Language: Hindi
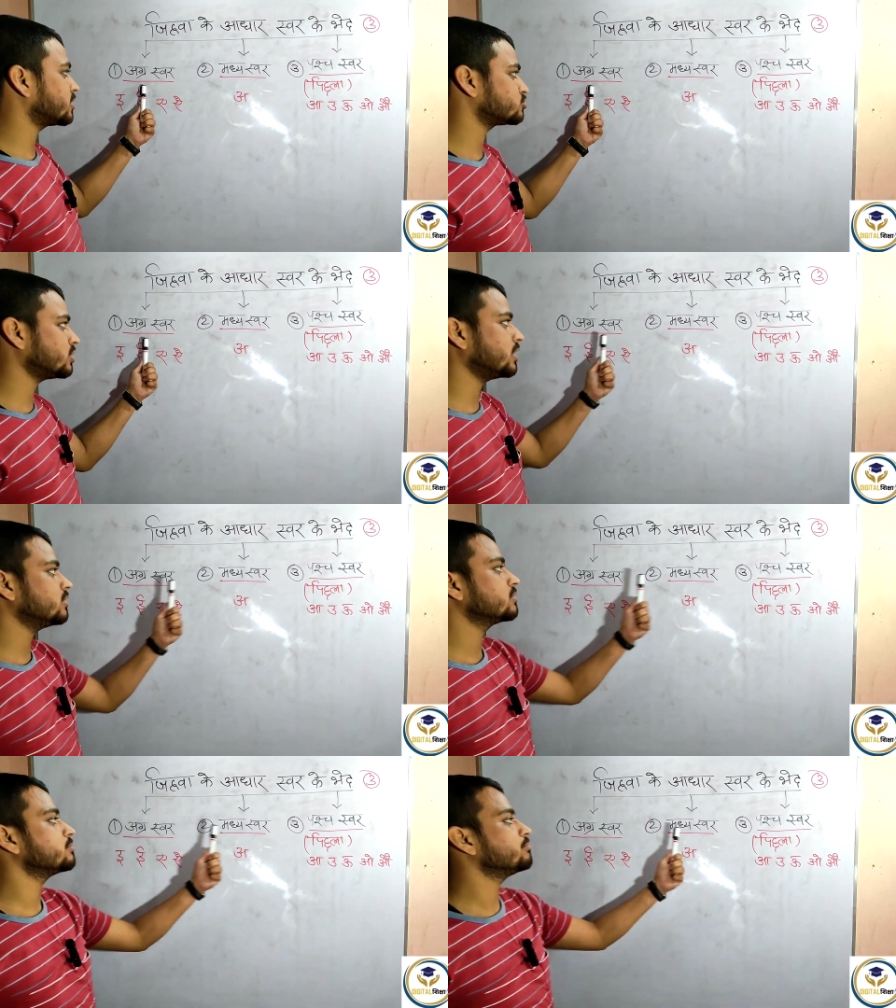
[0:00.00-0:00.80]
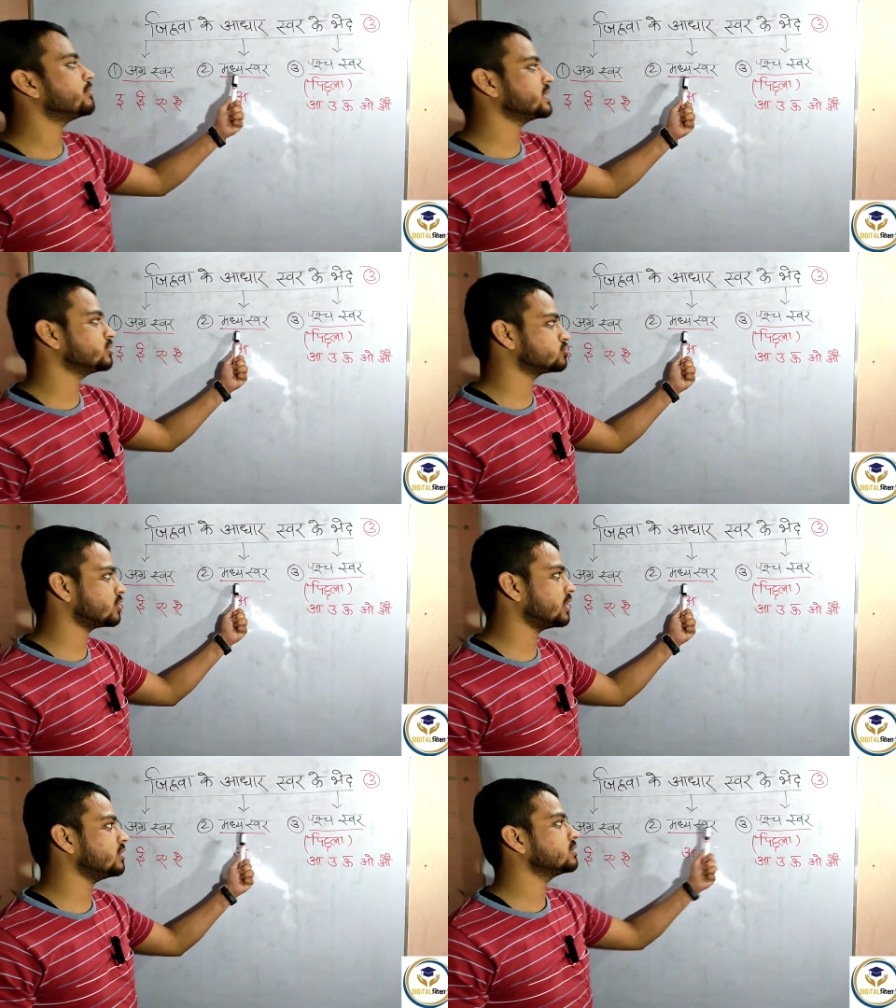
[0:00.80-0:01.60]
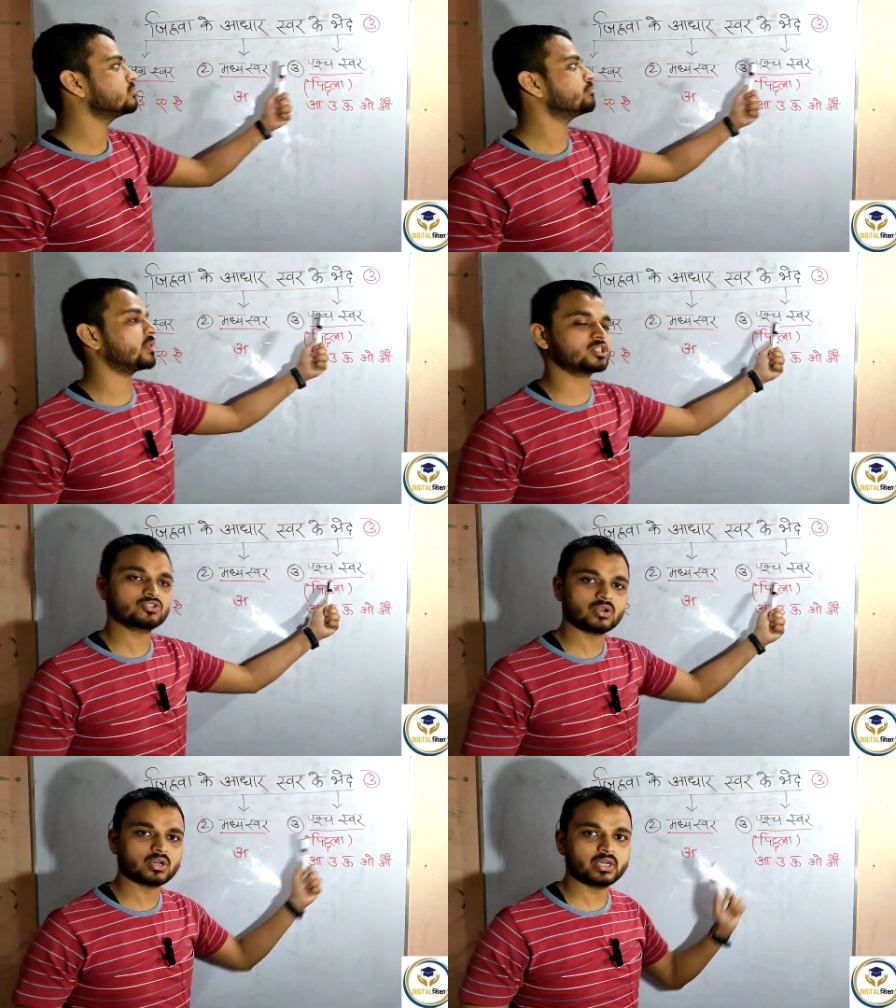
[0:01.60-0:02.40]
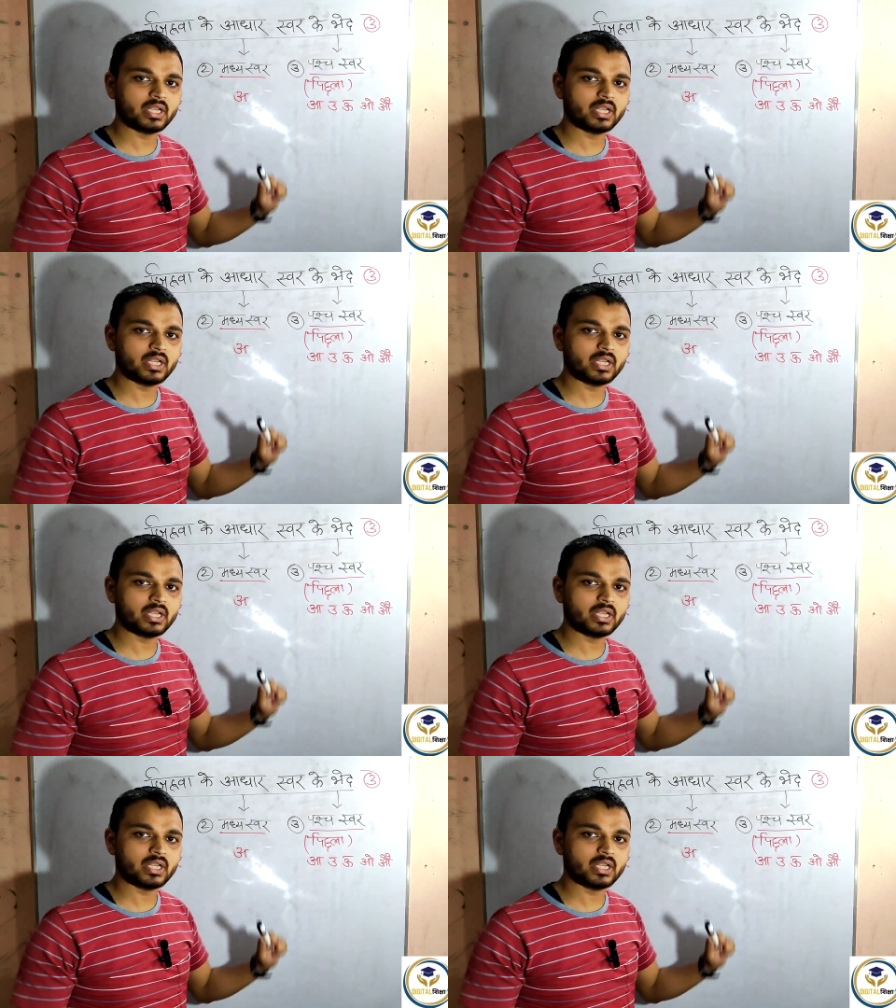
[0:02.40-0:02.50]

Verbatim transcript: अग्रस्वर मध्य स्वर पश्वर